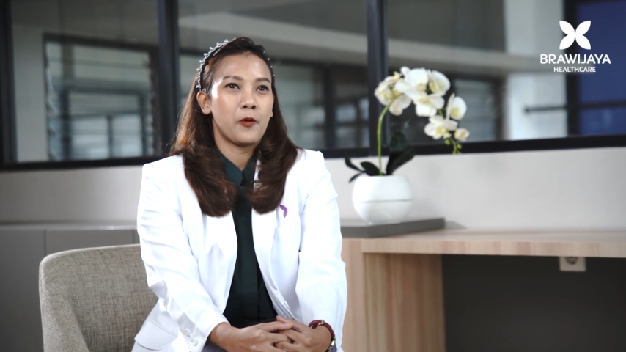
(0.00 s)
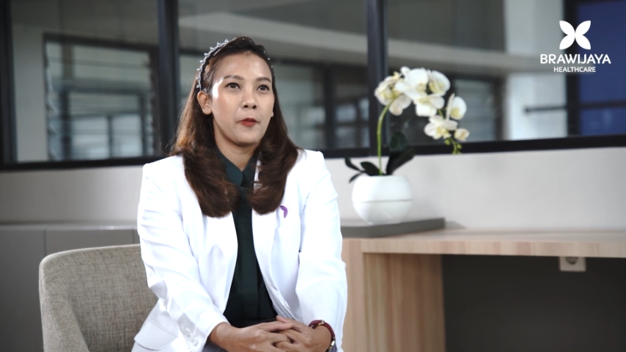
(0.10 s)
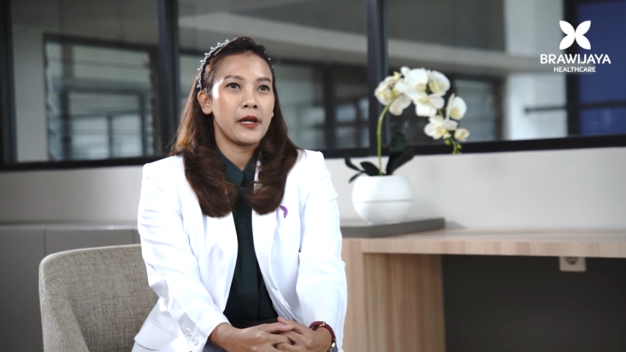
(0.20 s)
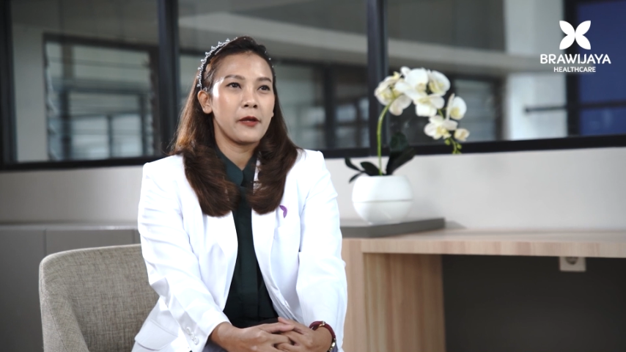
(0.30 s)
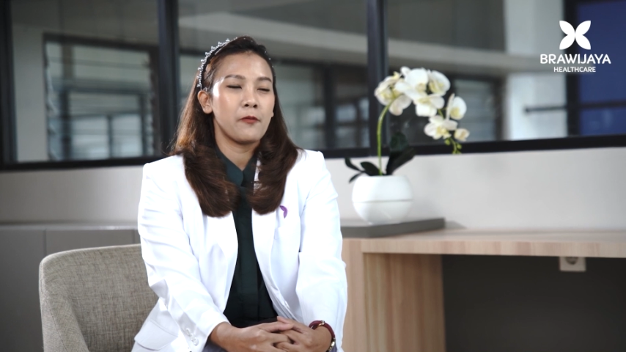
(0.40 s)

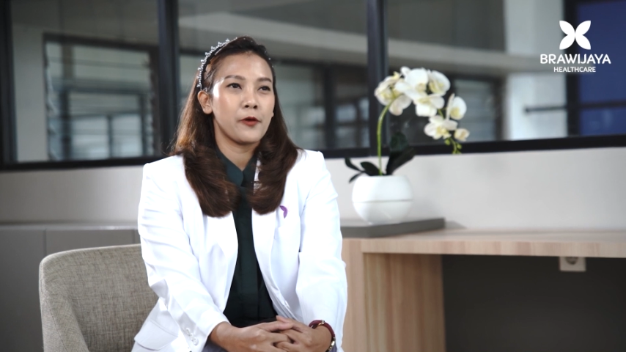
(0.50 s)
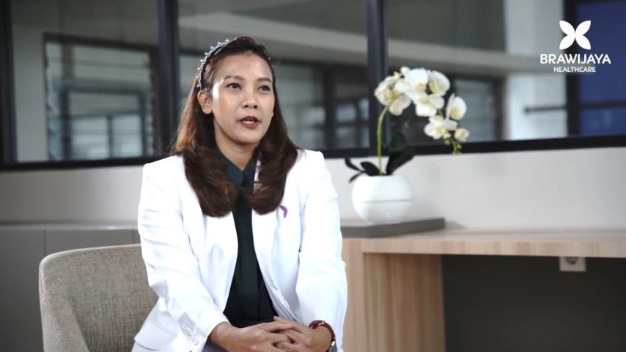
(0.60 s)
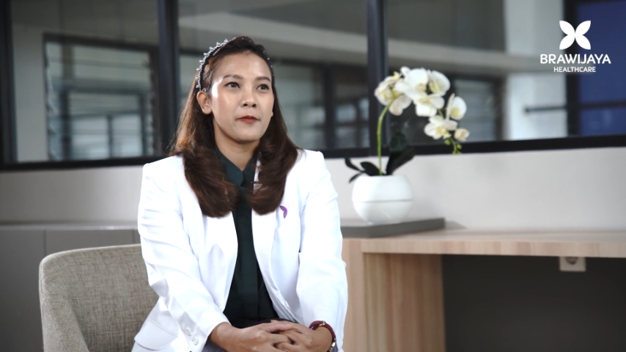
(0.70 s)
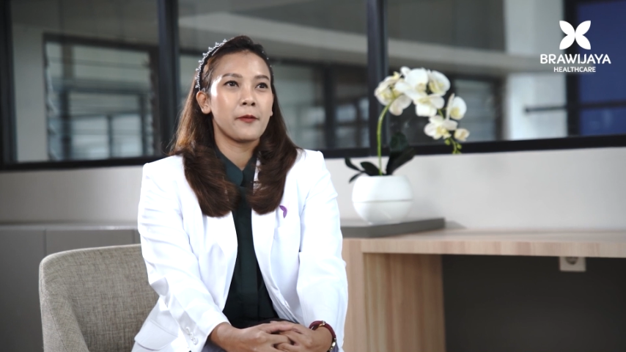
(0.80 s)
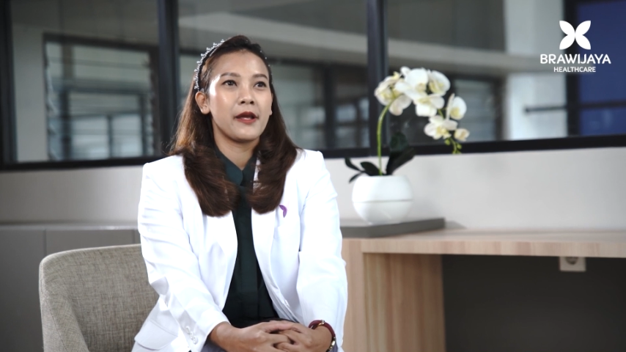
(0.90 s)
momennya
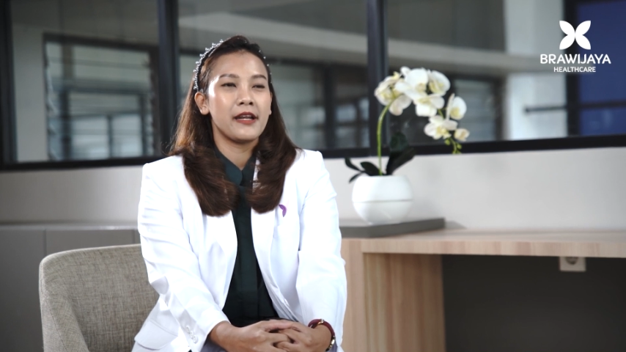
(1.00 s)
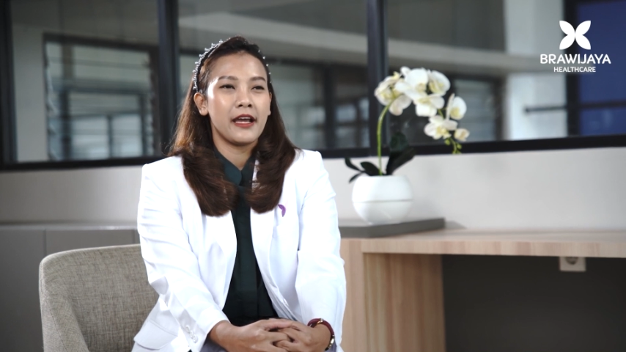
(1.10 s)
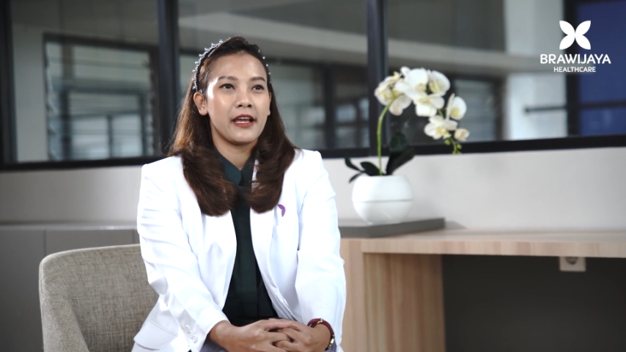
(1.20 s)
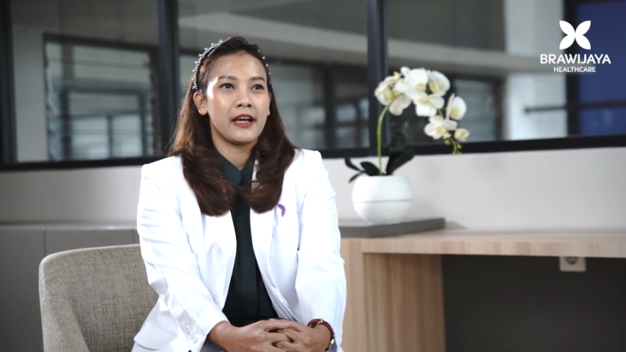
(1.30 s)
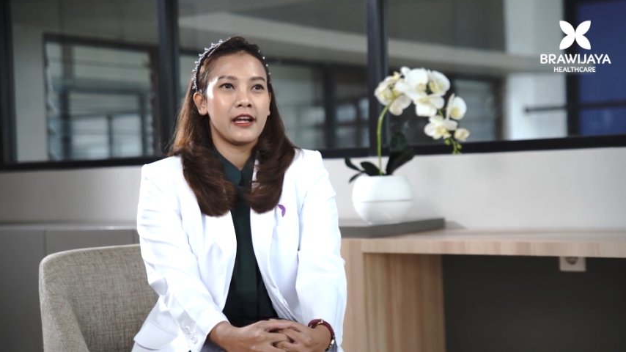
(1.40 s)
mungkin
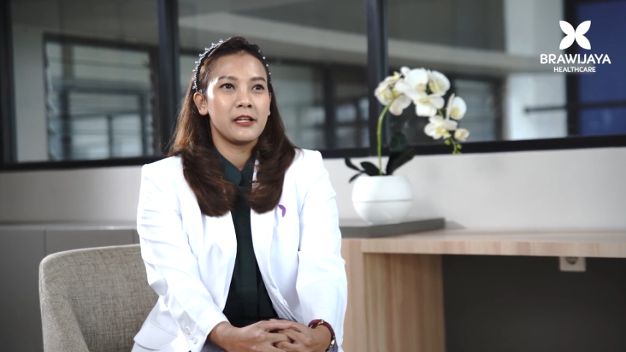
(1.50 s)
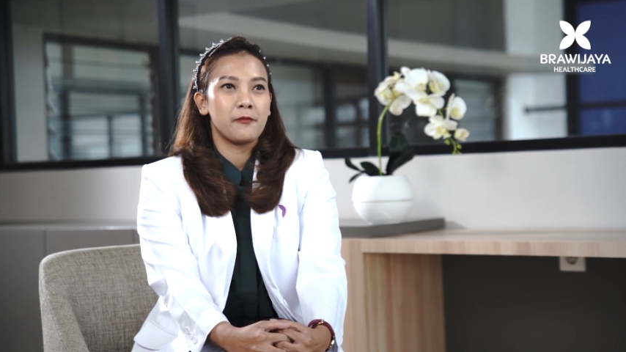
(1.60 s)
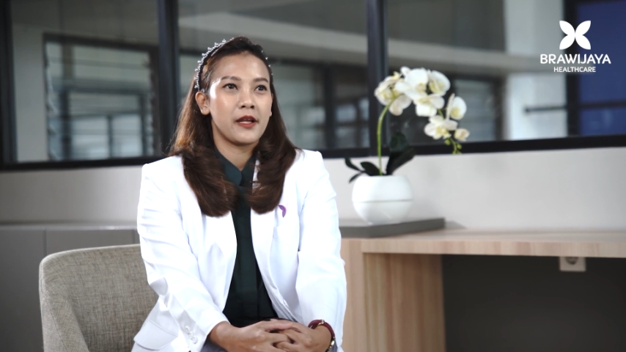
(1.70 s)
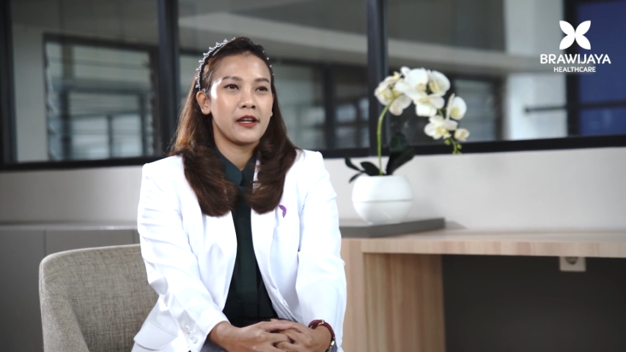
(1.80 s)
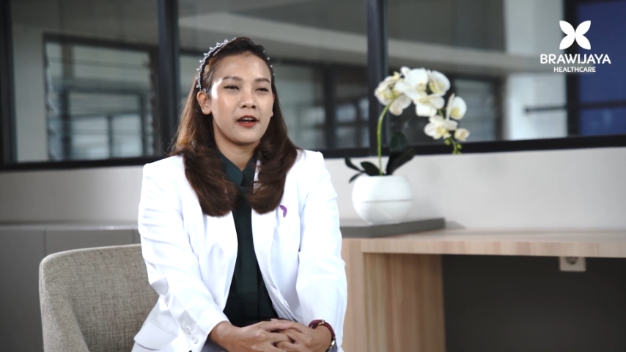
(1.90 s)
berbeda ya
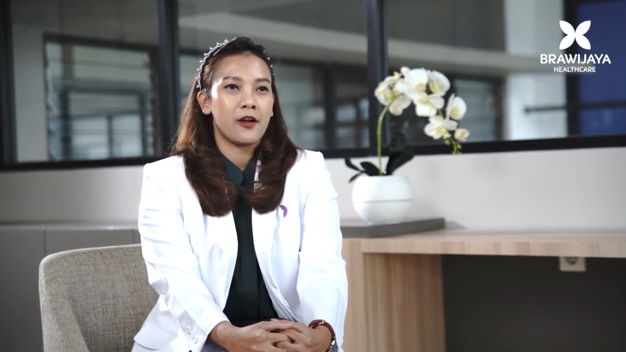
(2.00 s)
dimana